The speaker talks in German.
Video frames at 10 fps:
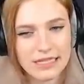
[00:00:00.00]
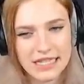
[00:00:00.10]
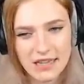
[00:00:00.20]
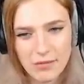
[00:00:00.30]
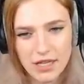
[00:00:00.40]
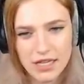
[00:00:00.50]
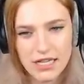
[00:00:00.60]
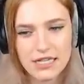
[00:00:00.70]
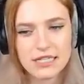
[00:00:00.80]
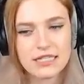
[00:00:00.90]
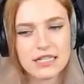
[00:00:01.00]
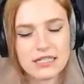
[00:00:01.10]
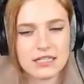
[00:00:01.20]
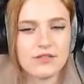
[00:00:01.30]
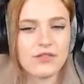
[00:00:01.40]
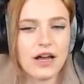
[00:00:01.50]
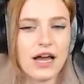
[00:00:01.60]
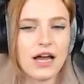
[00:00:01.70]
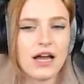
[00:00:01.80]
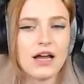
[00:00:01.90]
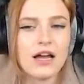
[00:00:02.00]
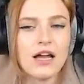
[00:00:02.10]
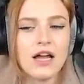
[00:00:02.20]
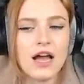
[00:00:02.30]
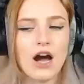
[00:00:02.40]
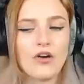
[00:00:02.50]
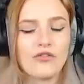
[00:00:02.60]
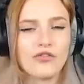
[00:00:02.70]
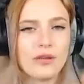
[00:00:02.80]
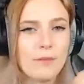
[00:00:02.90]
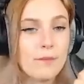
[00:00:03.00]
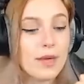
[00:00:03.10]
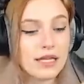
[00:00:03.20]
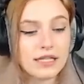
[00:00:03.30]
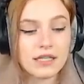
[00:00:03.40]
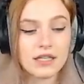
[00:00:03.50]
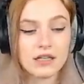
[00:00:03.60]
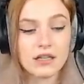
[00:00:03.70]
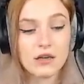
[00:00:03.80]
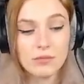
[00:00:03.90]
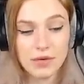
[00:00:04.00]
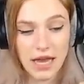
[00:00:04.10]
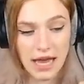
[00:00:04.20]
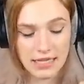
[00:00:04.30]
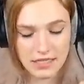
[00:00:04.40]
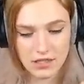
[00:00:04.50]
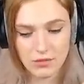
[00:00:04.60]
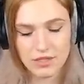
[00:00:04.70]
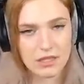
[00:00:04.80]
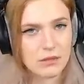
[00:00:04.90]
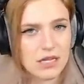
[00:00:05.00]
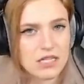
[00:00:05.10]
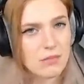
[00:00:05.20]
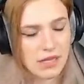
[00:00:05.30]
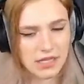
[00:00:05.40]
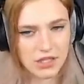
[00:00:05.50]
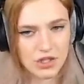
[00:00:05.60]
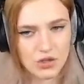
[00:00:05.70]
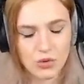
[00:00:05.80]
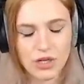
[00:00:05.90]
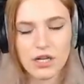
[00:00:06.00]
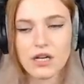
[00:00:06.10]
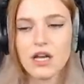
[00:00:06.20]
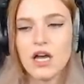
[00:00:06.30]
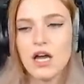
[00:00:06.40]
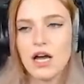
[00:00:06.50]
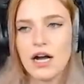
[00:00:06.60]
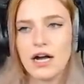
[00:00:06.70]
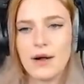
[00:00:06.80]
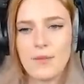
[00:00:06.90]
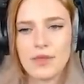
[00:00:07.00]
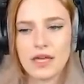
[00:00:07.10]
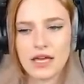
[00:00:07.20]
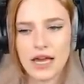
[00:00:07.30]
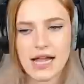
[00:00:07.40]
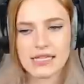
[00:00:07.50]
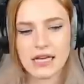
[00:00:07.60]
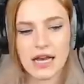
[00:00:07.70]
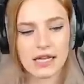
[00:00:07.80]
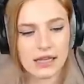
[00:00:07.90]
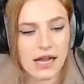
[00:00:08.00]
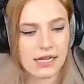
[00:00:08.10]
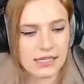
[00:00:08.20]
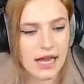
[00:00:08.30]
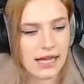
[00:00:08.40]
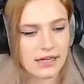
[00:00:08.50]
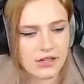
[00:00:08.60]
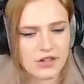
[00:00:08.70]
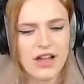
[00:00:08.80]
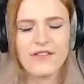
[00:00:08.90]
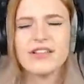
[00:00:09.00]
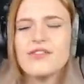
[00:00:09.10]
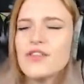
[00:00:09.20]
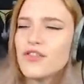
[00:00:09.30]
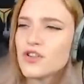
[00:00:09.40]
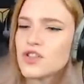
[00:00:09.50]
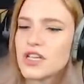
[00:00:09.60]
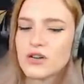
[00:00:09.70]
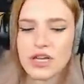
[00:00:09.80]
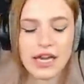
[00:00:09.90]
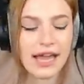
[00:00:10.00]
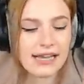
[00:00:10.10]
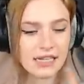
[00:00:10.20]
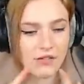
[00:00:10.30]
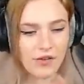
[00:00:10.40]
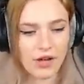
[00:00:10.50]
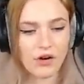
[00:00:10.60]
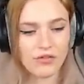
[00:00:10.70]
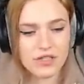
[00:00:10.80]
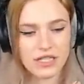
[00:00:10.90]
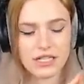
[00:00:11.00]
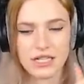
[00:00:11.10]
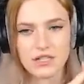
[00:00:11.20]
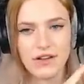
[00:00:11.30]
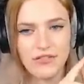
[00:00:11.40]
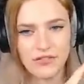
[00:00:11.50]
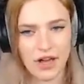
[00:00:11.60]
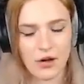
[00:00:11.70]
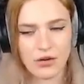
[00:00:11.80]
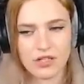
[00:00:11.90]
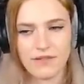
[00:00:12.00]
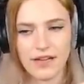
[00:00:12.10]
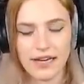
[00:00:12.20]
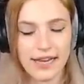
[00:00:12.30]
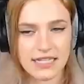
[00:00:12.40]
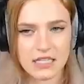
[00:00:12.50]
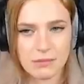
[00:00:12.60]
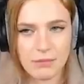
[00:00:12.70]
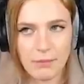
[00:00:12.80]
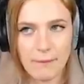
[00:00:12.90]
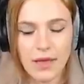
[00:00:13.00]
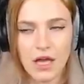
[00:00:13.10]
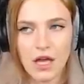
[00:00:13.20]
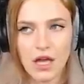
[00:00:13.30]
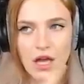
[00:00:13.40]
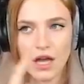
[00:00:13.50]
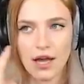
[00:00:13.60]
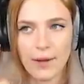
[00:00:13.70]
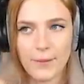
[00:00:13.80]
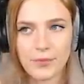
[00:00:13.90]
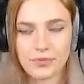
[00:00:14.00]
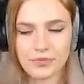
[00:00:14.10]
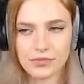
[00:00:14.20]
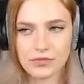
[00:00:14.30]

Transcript: dem hier ist, sie war auf einem Mädchengymnasium. es gibt ja diese Mädchenschulen. Ähm, ihre Eltern hatten halt keine... Wie funktioniert... Okay, ihre Eltern waren offensichtlich zwei Frauen, die waren Lesben. Ähm,